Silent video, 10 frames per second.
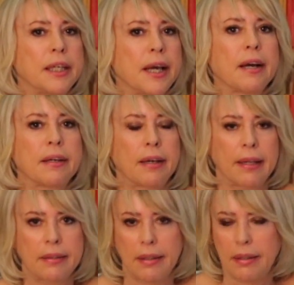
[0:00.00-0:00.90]
y a
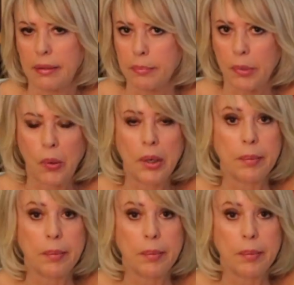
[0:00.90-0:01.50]
quatre éléments,